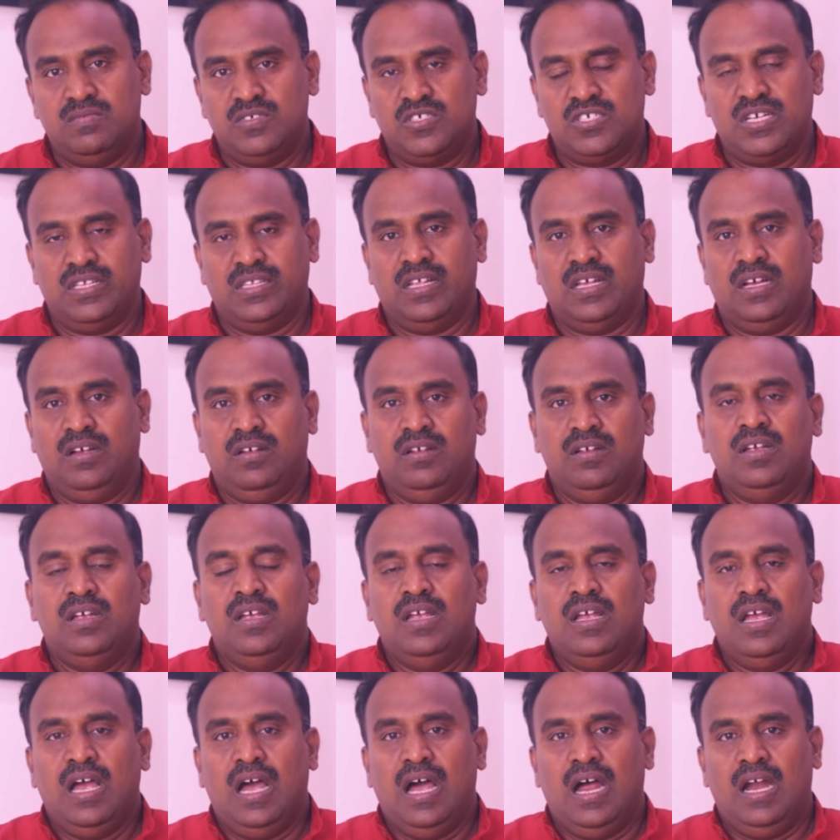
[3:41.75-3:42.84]
விஷயந்தான்
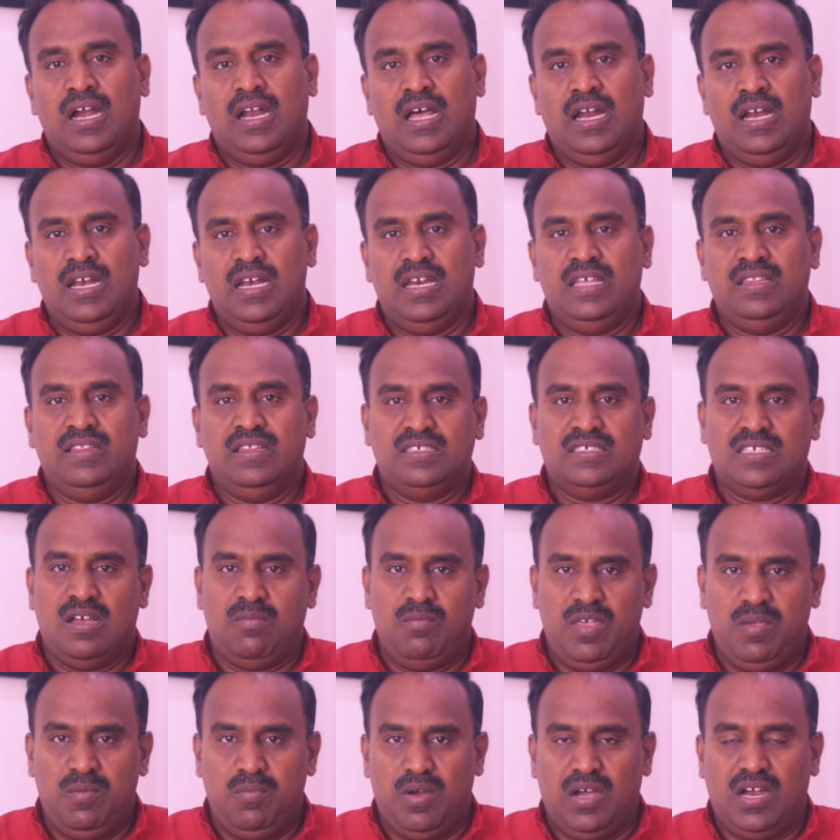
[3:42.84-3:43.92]
ஆனால் இது
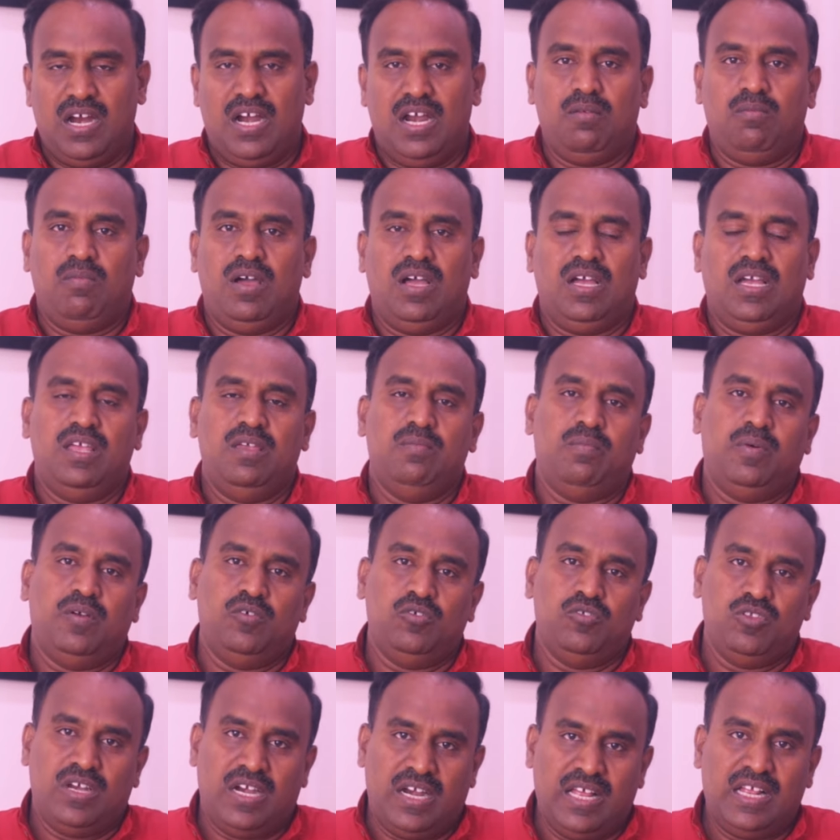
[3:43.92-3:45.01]
சமீப காலமாக
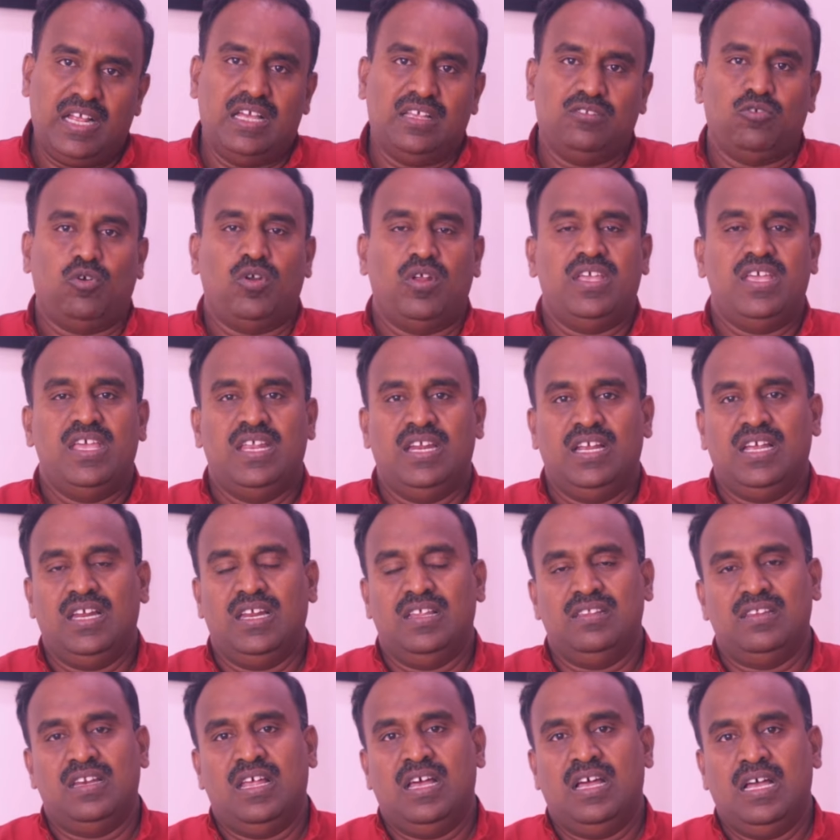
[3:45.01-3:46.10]
இப்போது நடக்க தொடங்கி
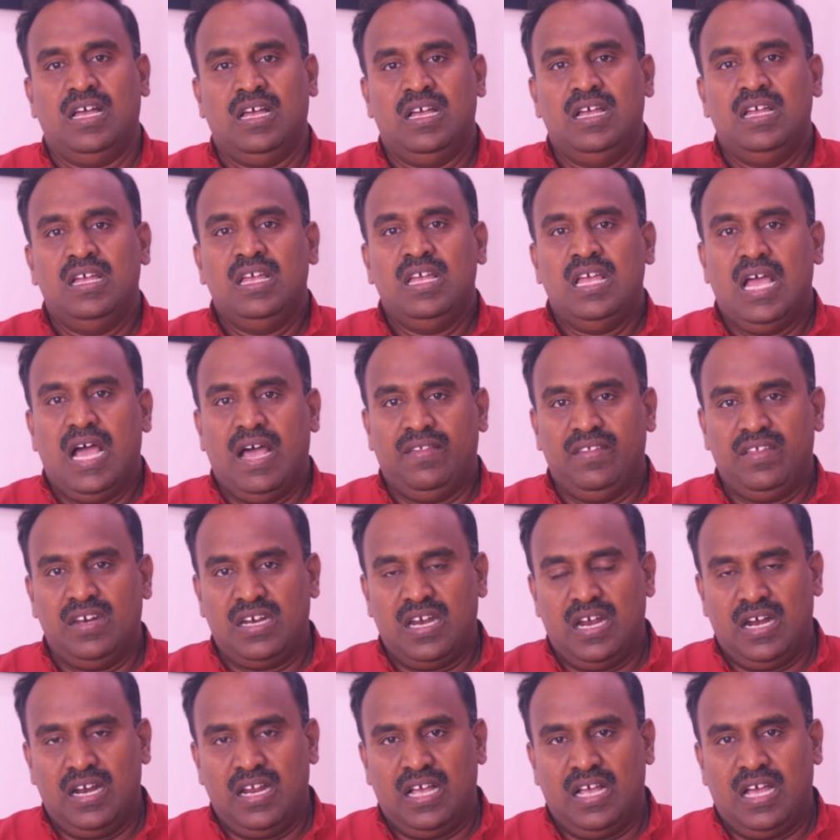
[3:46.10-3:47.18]
இருக்கிறதுனா
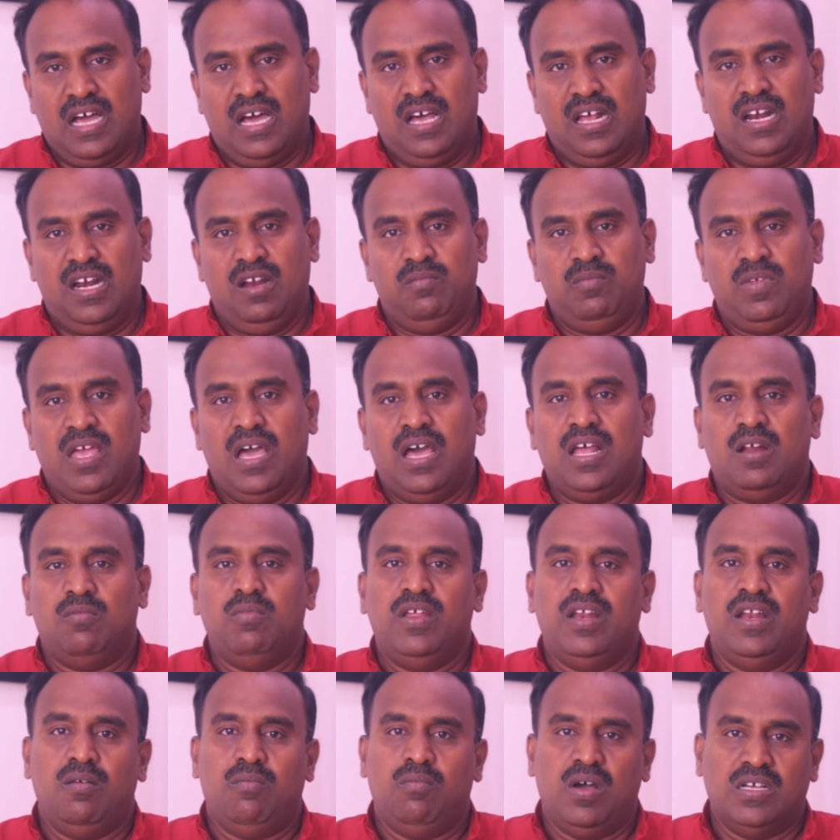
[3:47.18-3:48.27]
அதற்கான காரணம் யார்
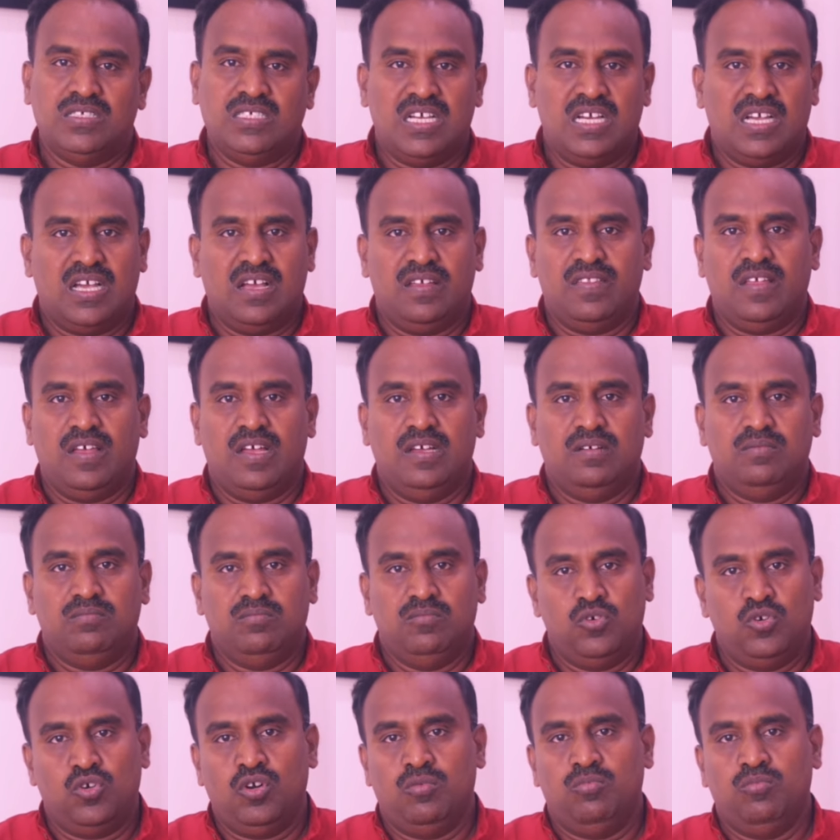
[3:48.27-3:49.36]
அப்படின்னா பாஜக தான்
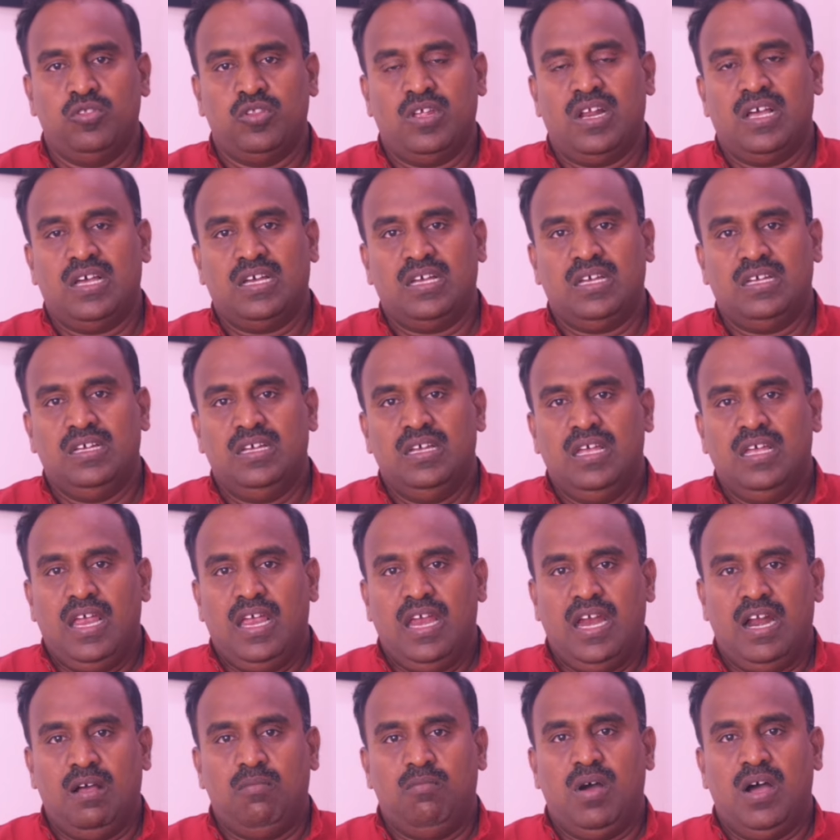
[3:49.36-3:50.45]
முற்று முதலாக
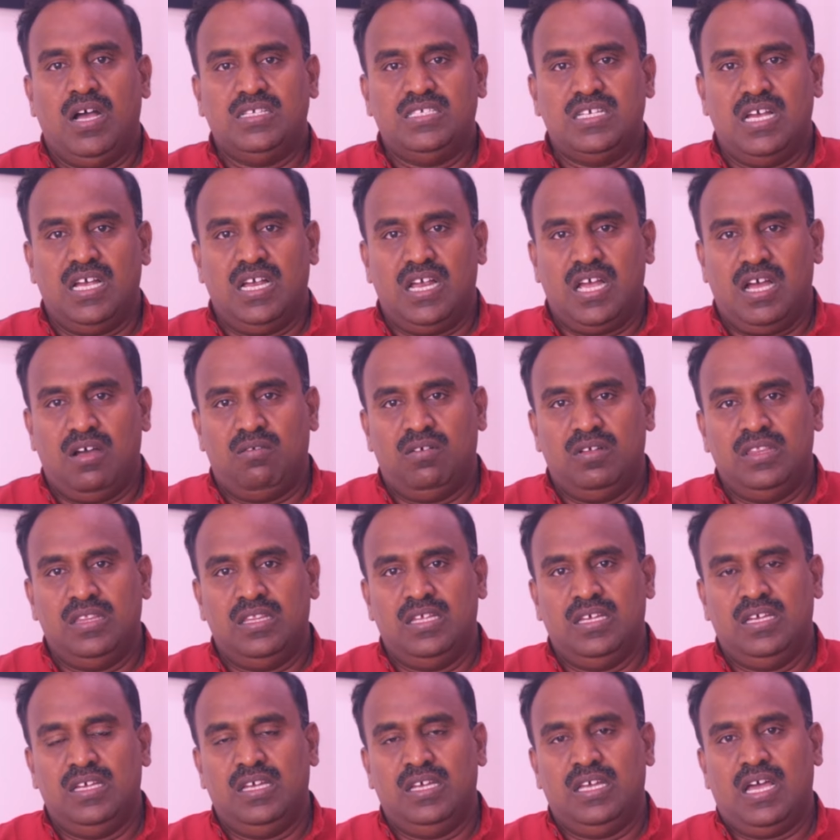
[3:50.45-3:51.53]
ஏன்னா பாஜக
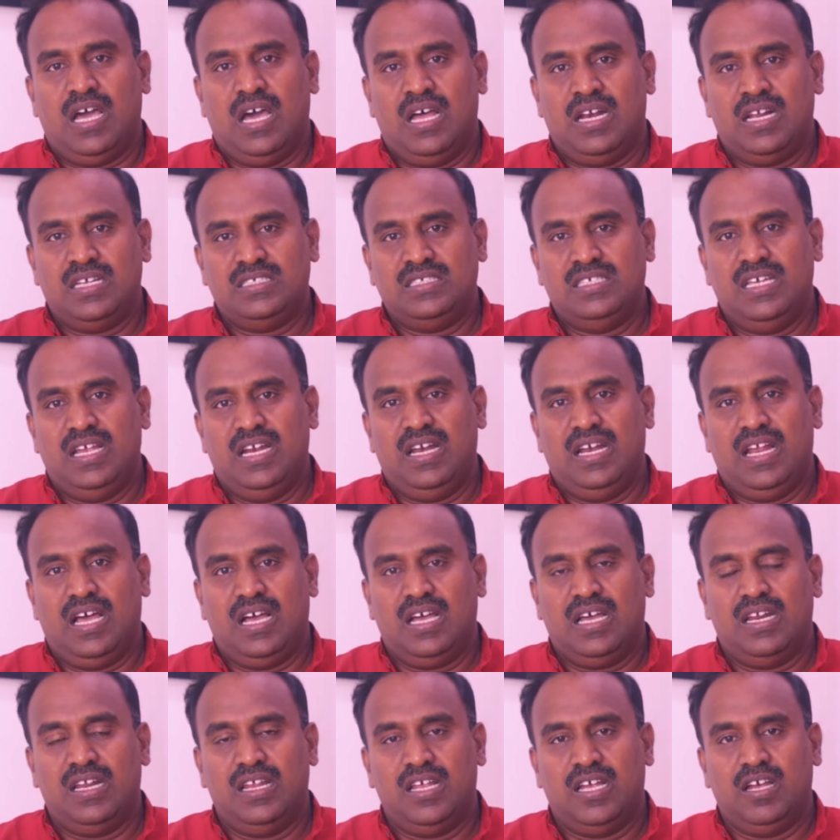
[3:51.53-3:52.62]
வந்து அரசியல்
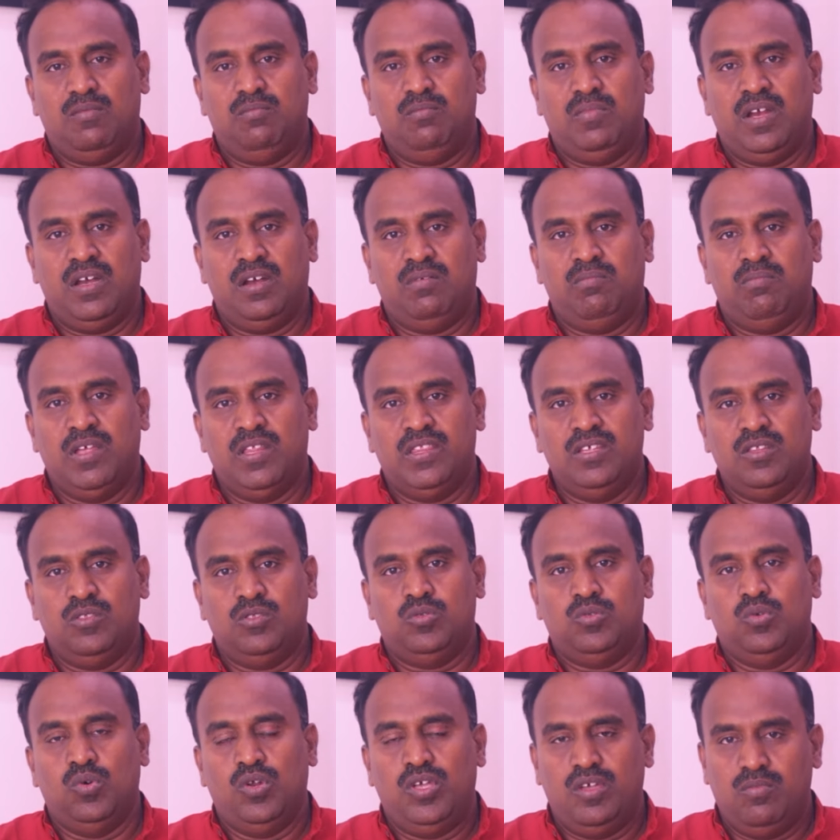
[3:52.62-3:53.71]
நாகரிகம் என்பது
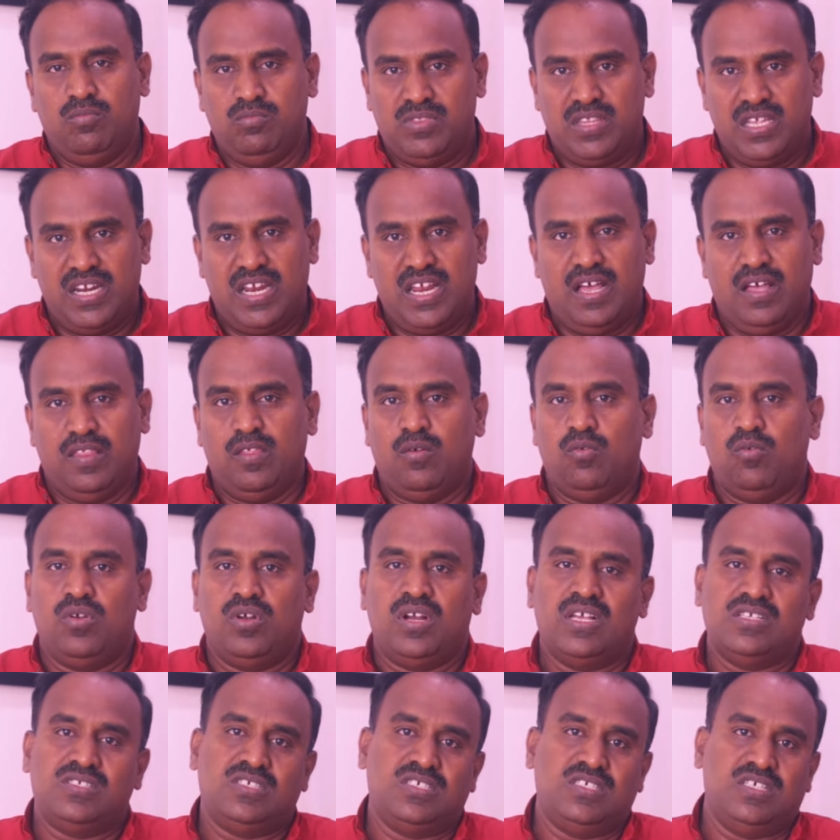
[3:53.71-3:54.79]
துளியும் தெரியாத ஒரு
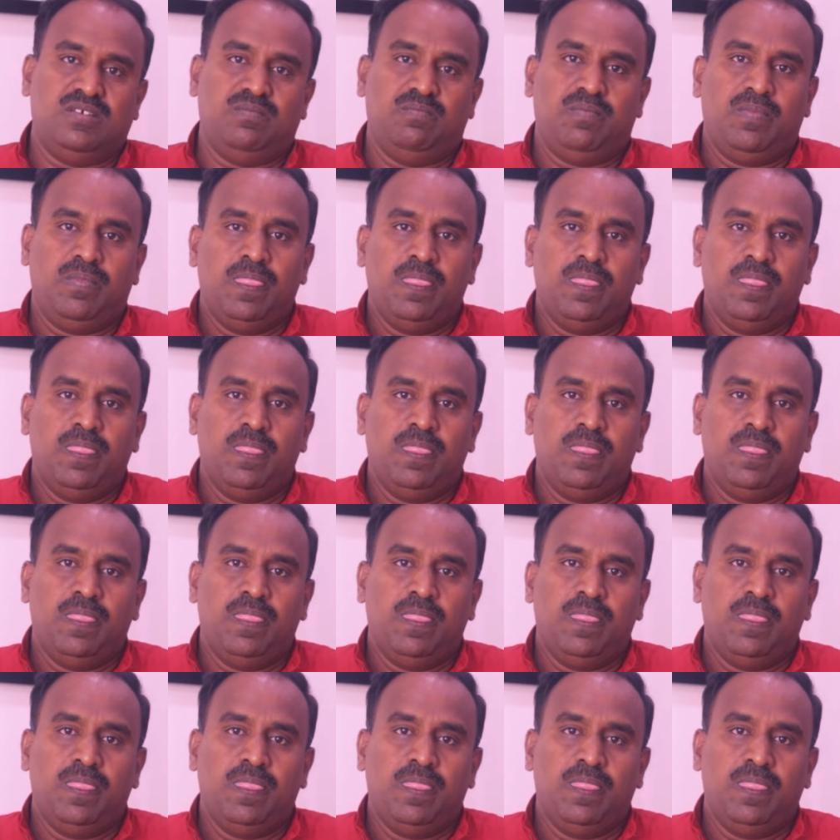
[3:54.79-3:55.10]
கட்சி